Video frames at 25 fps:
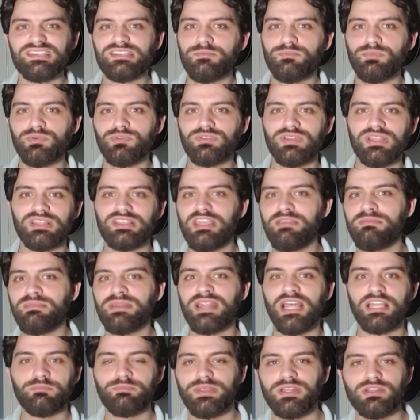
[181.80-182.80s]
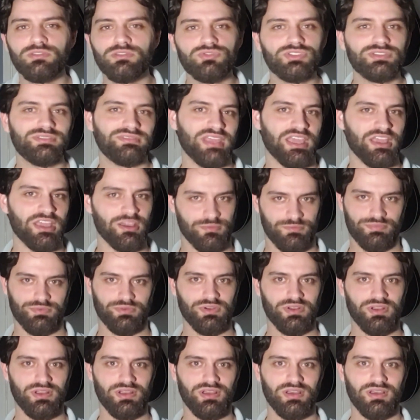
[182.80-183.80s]
por um determinado período de tempo.
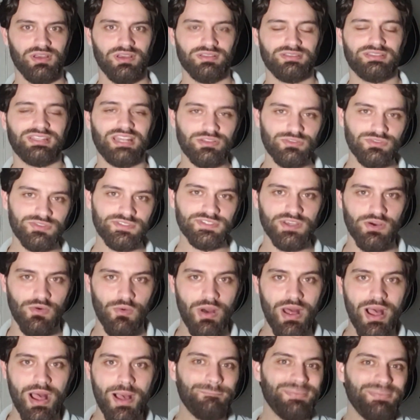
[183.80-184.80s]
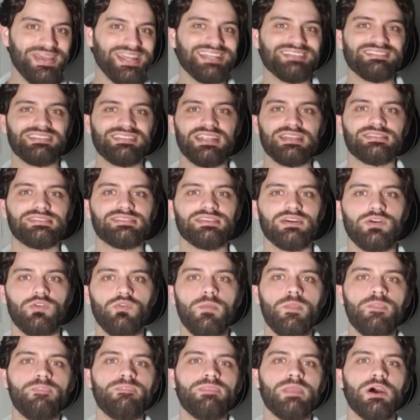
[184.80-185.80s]
Tradução:
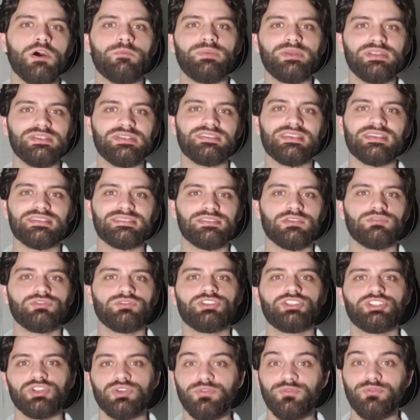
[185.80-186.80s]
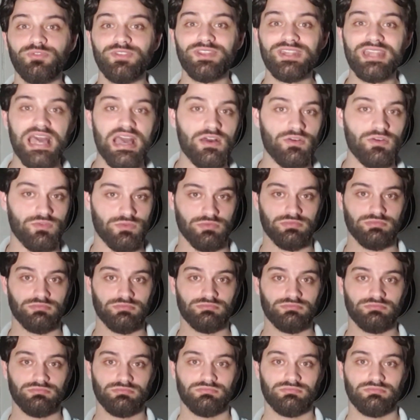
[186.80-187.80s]
penetração não precisa ser o destino final.
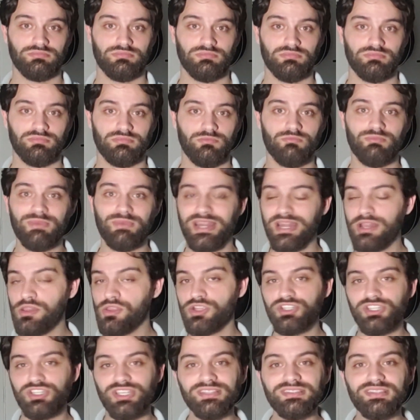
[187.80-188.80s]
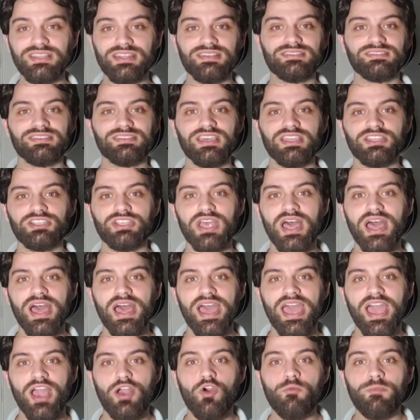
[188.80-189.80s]
Uma analogia interessante
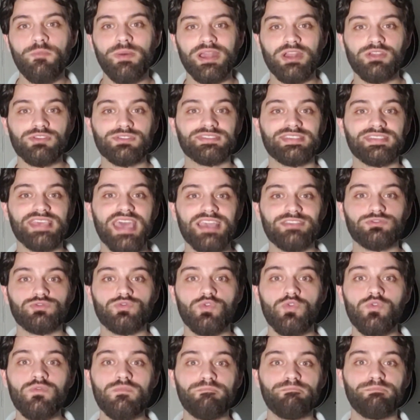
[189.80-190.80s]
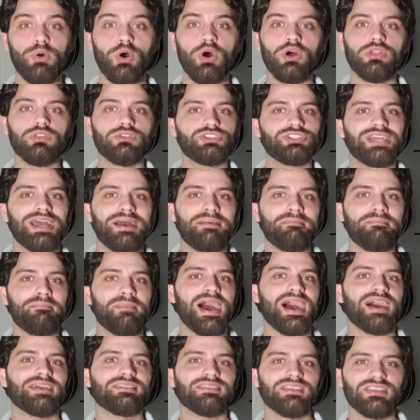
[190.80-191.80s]
é comparar o sexo com um bolo de
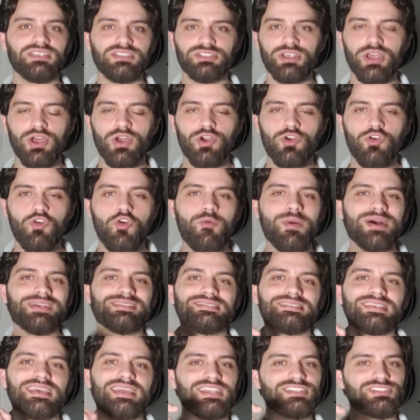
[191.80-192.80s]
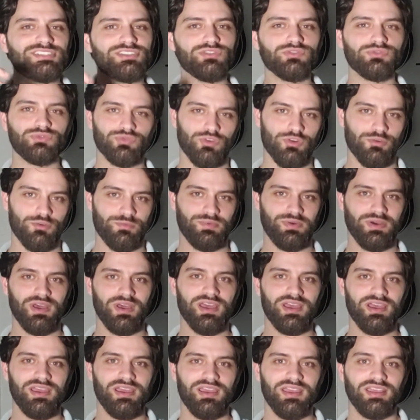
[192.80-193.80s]
camadas com a cereja no topo.
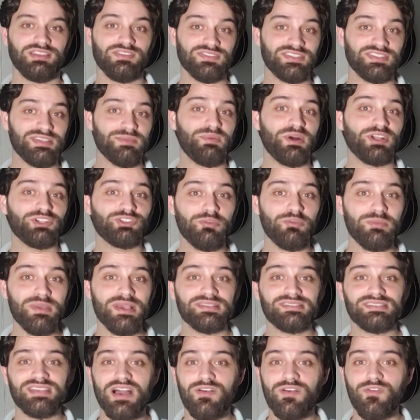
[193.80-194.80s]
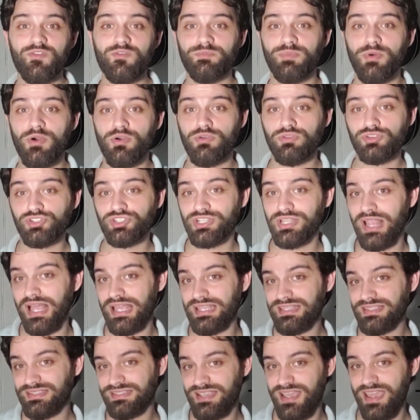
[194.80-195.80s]
Então você pode começar com um pouco de
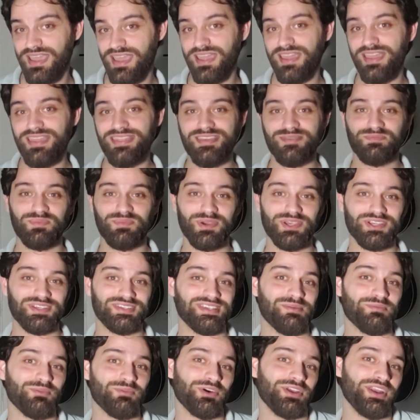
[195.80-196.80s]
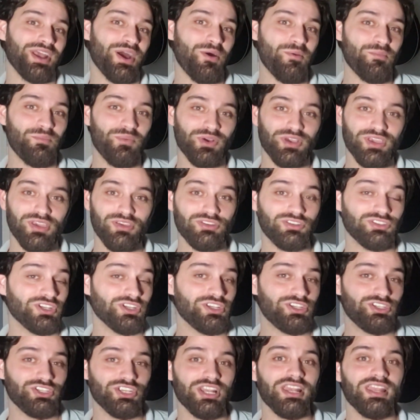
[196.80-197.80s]
glacê, depois saborear um pouquinho de
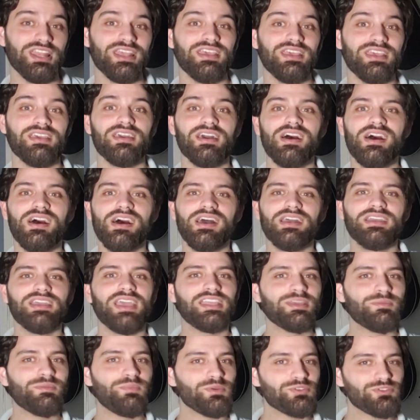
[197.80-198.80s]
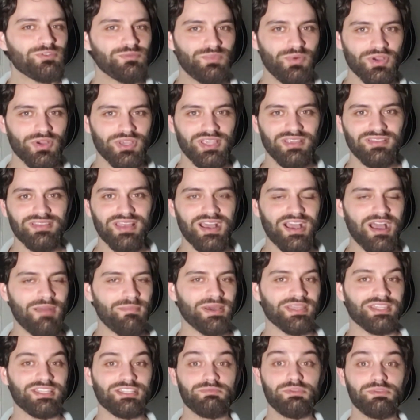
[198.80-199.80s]
chantilly, e aí depois um pouquinho da
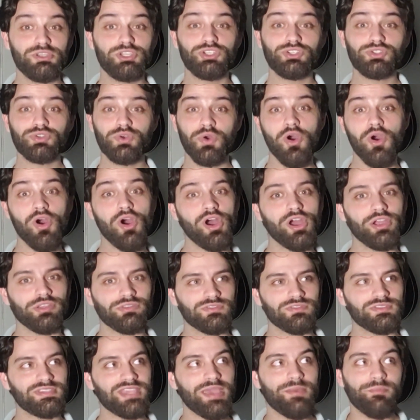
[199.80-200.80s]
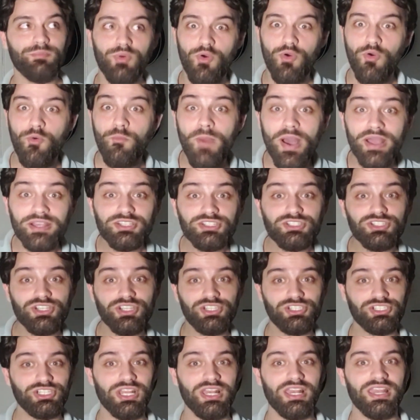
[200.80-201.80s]
camada de biscoitos, e aí um pouco mais de
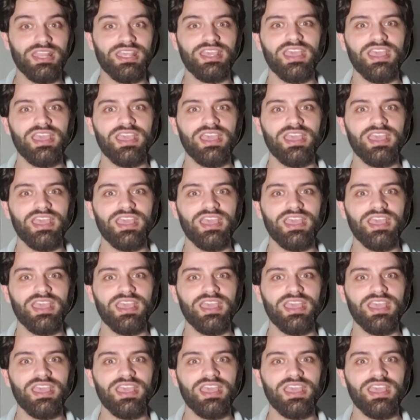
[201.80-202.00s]
chantilly,